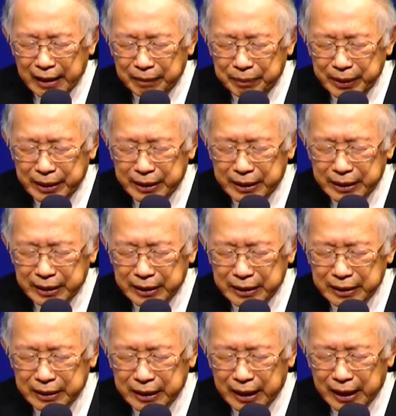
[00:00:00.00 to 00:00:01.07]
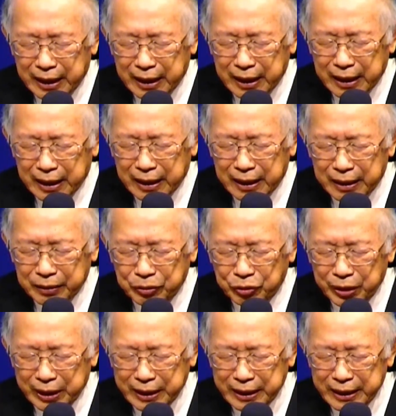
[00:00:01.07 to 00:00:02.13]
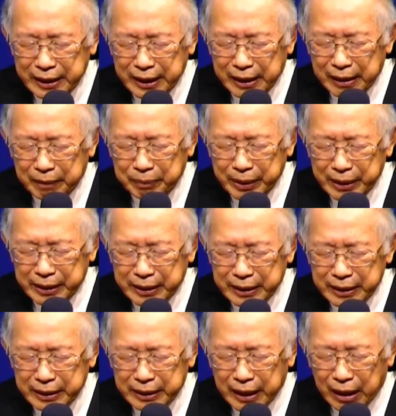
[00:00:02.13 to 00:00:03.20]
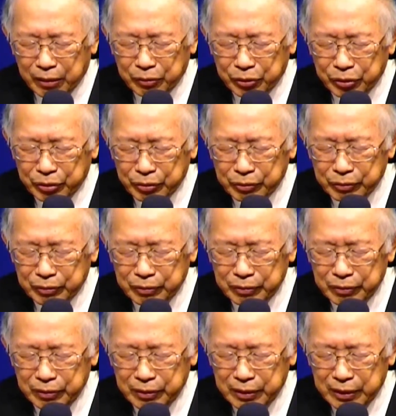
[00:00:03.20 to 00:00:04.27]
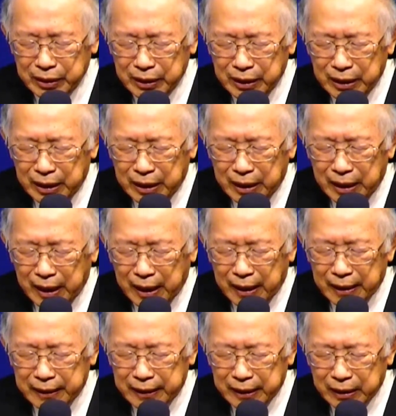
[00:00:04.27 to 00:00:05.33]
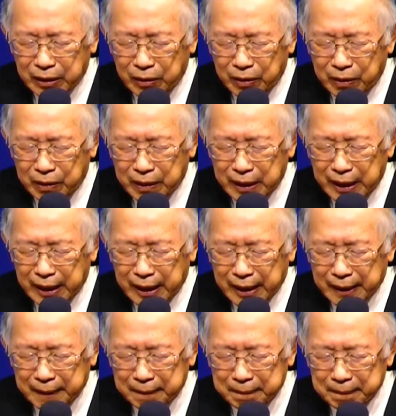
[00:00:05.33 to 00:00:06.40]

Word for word: 彼此啊劝戒，彼此饶恕，啊，能够啊。